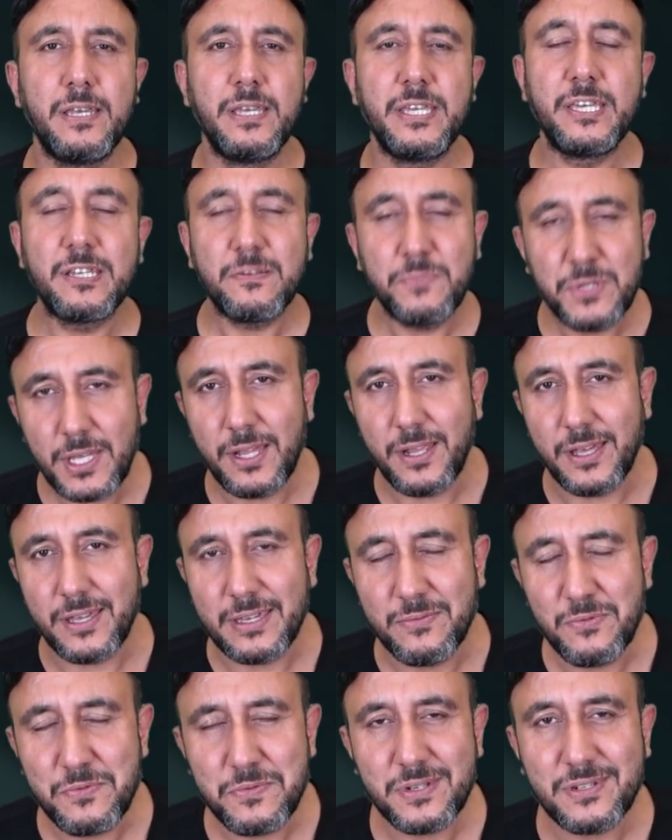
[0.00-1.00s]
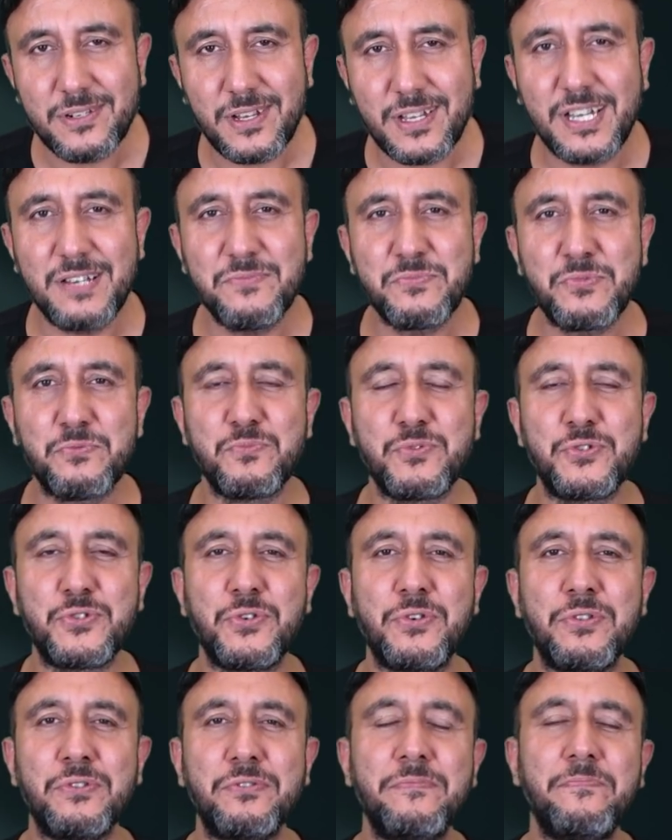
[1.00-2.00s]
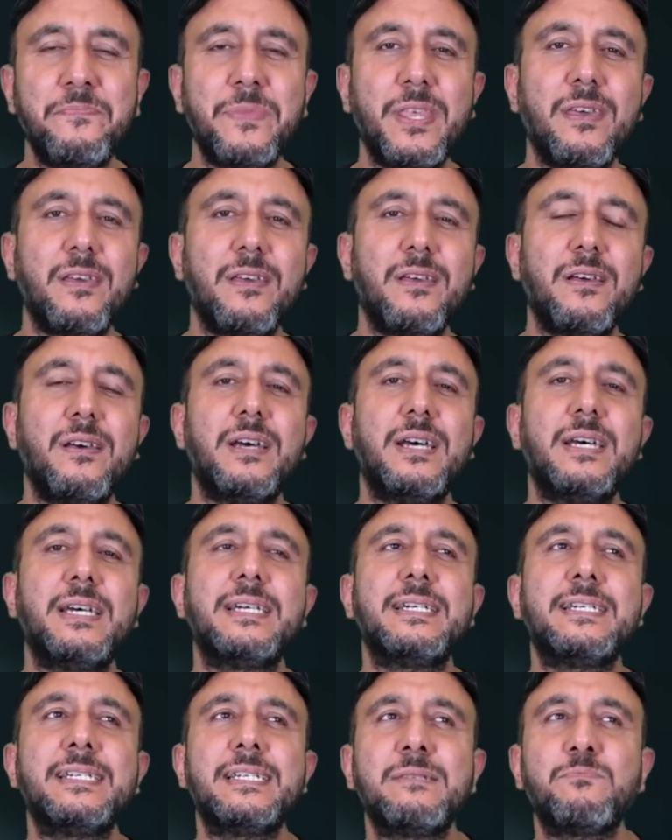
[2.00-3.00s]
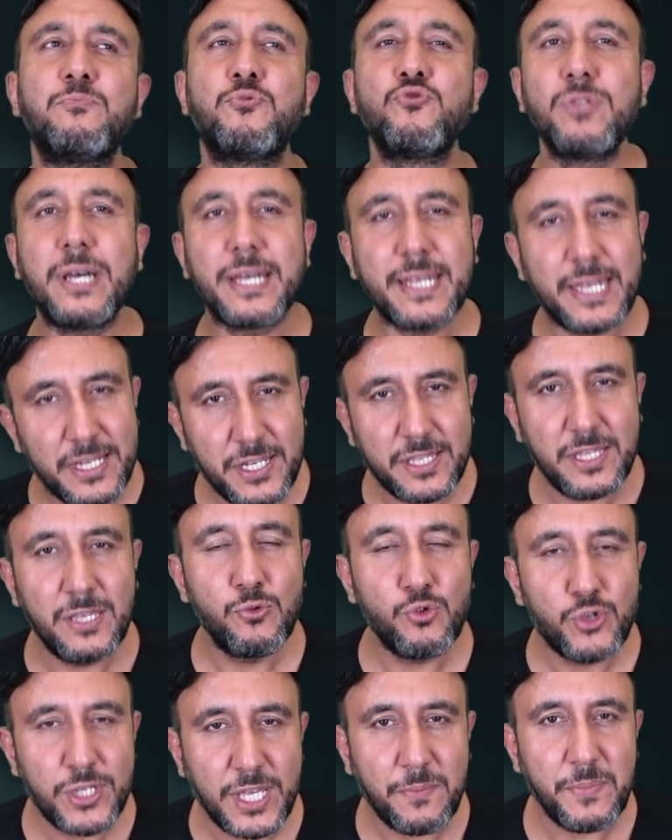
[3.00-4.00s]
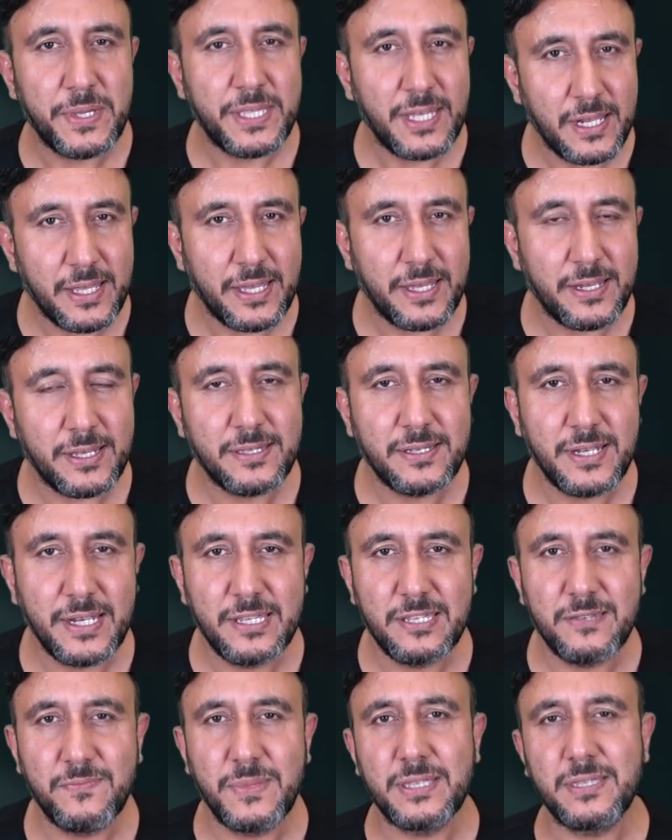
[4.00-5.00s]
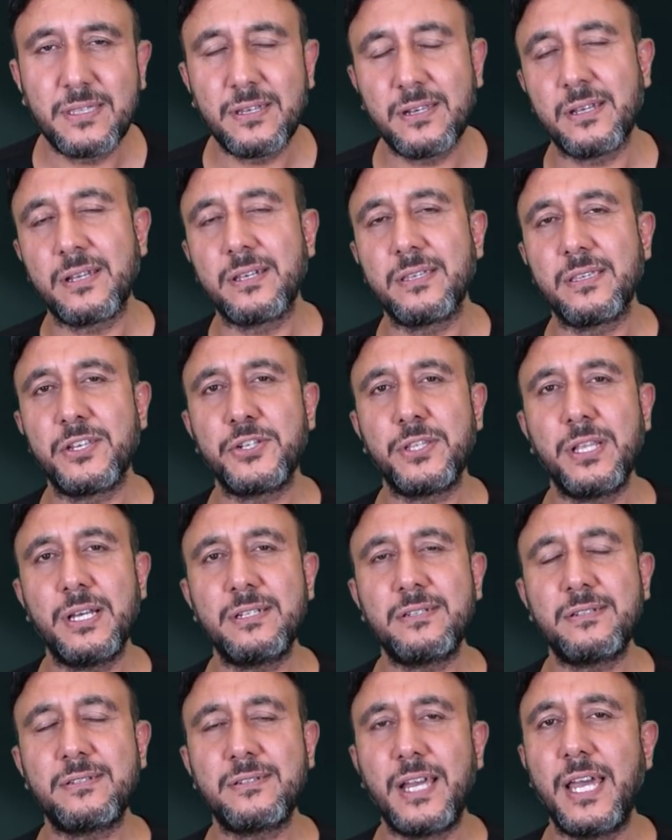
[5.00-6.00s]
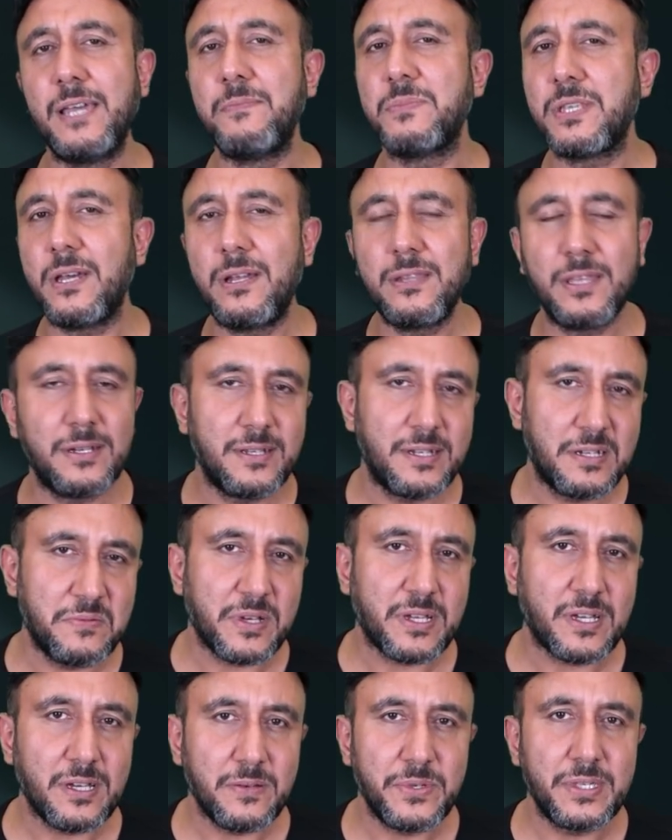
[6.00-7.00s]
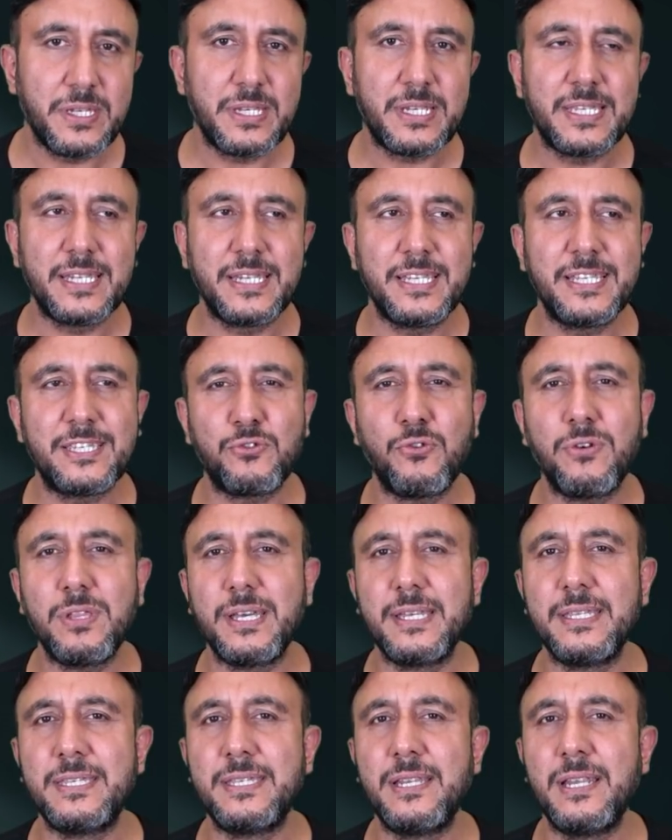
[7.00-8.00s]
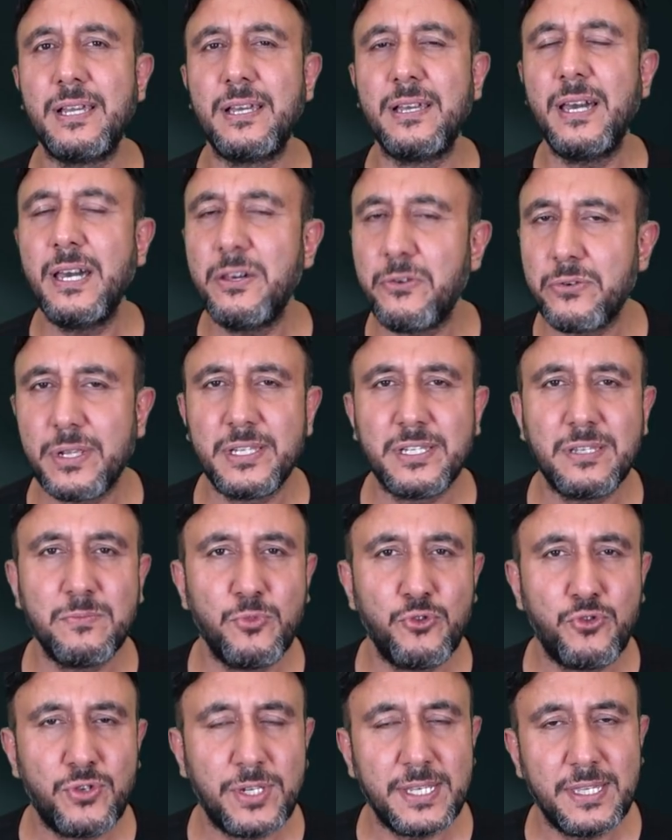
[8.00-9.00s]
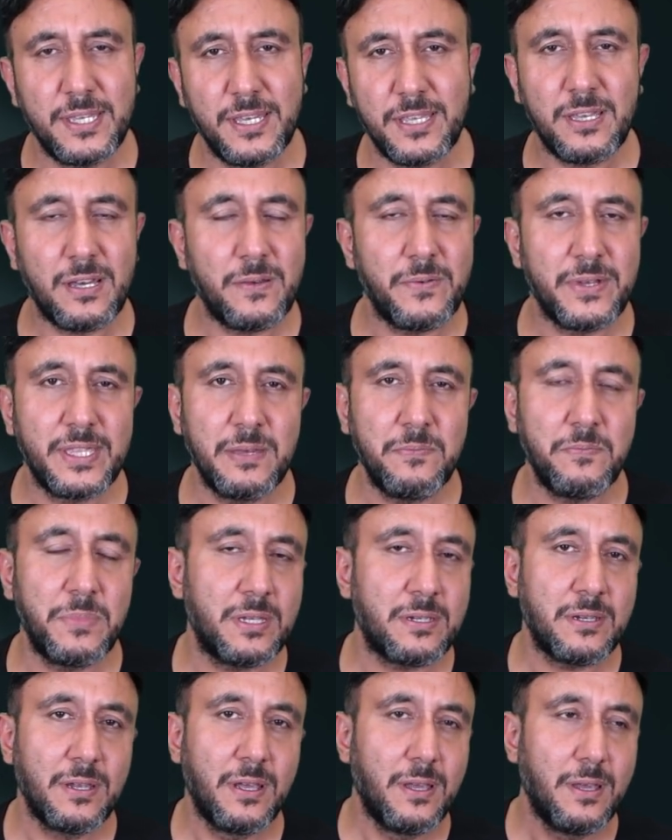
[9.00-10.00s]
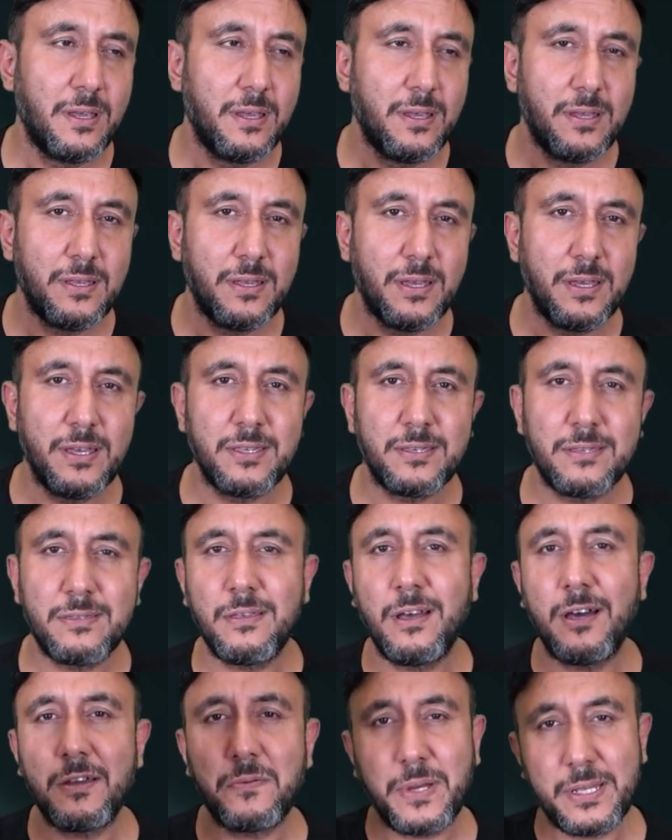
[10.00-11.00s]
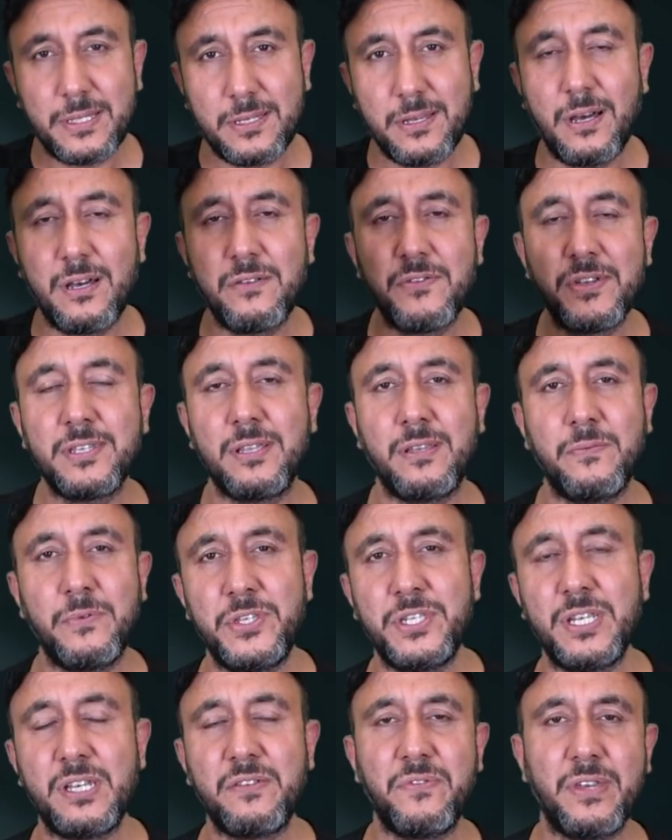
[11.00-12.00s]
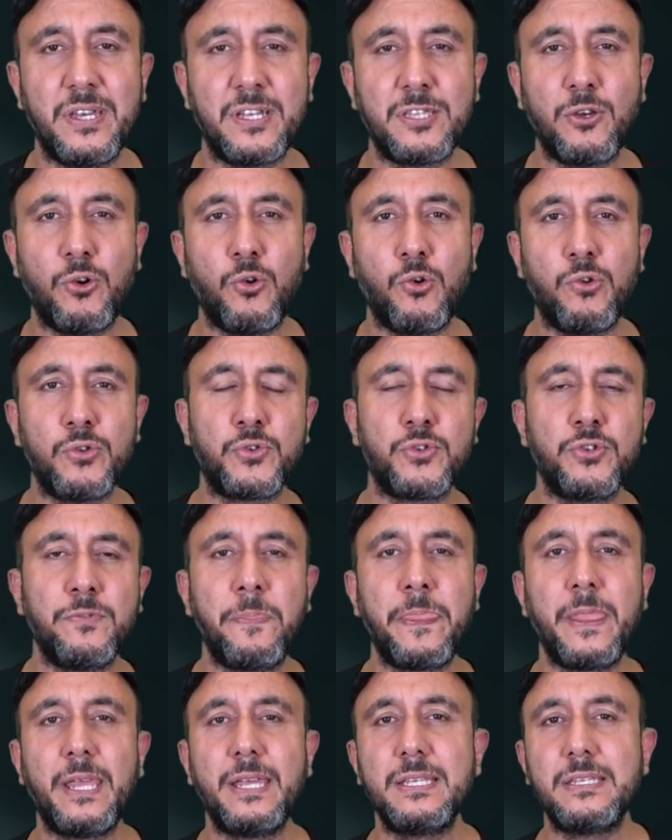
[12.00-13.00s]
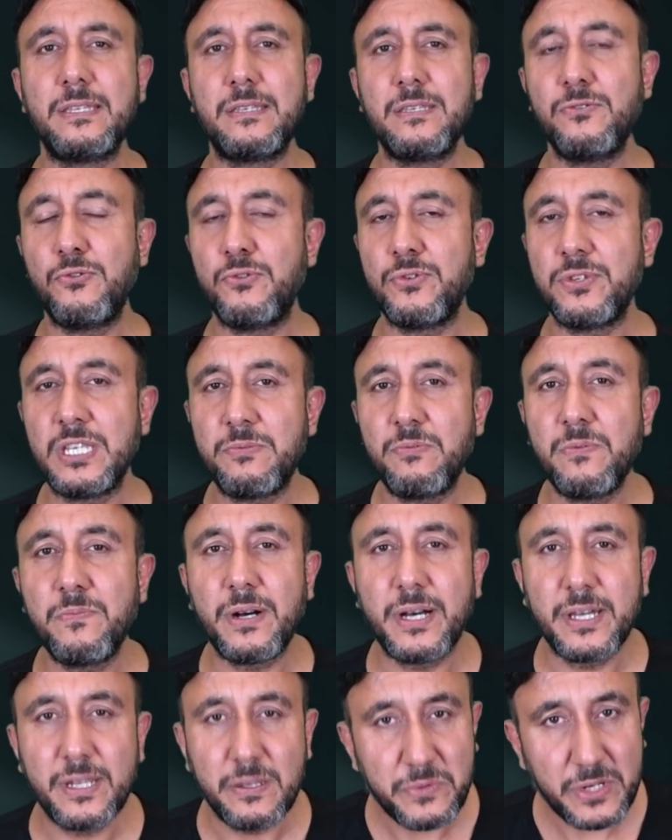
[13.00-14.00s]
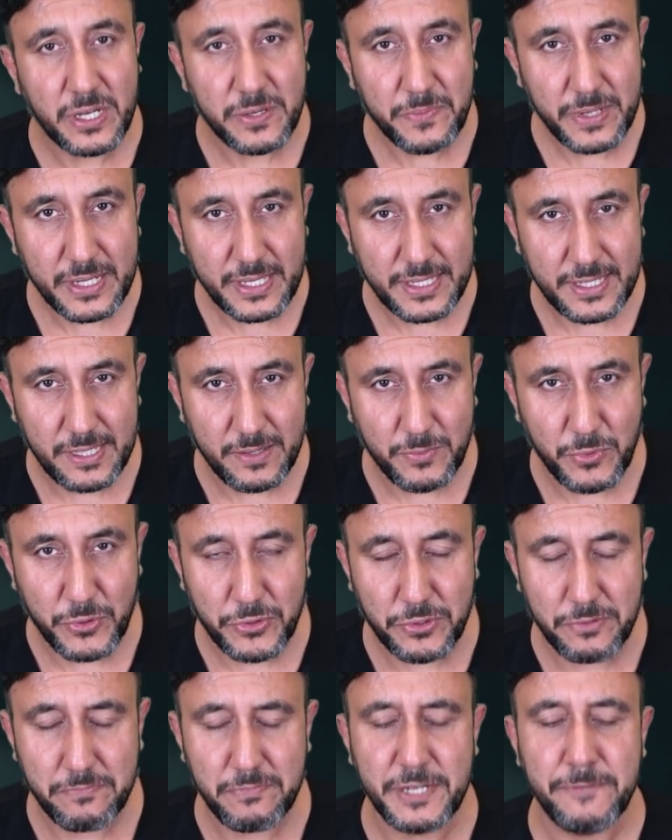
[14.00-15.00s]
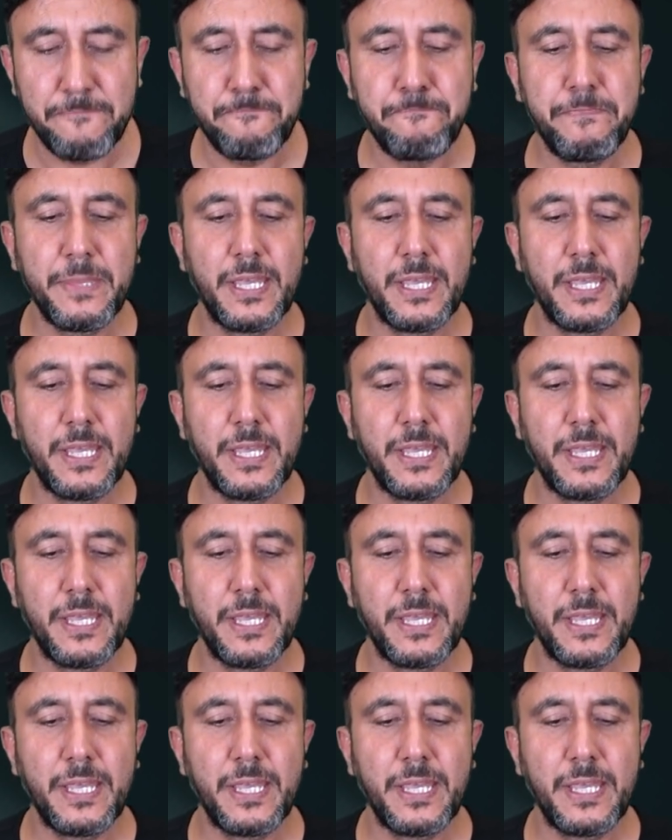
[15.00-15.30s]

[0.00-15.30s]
20 TL gibi bir rakam tutmuş oldum. Ee, bunlar gerçekten yüksek bedel gerektiren hizmetler arkadaşlar. Emsal yerlere bakabilirsiniz. Dolayısıyla her öğrencinin bütçesine hitap eden bir e, Starbucks kahvesi alabilecek fiyata olsun. Sizin önünüzde hiçbir bahane bırakmak istemiyorum ben.